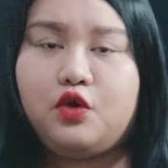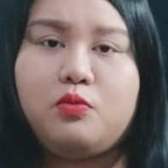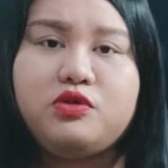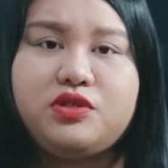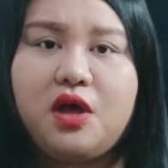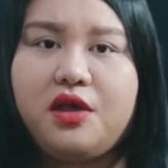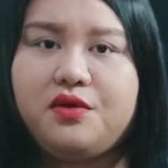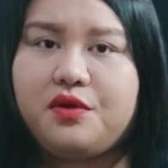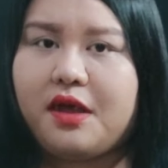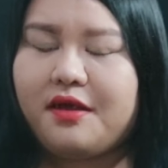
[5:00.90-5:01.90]
Kumusta
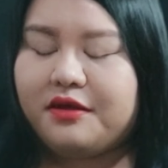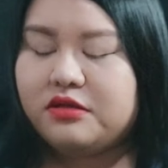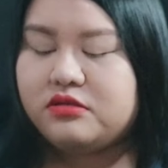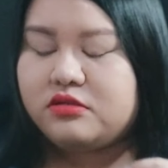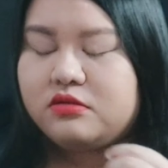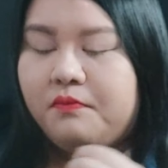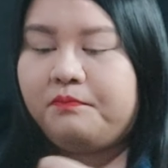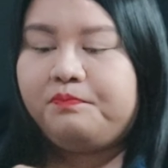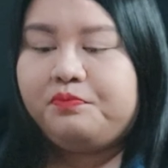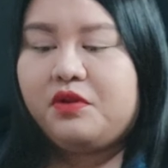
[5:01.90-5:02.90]
kayo, guys?
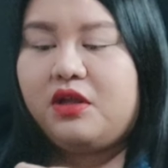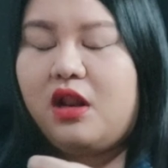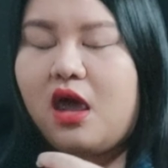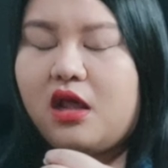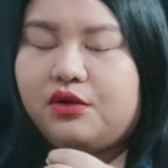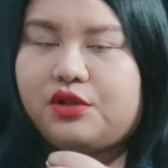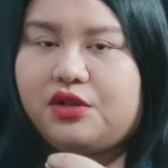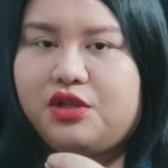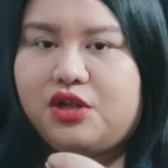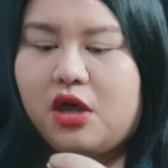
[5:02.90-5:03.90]
Ilang araw tayo hindi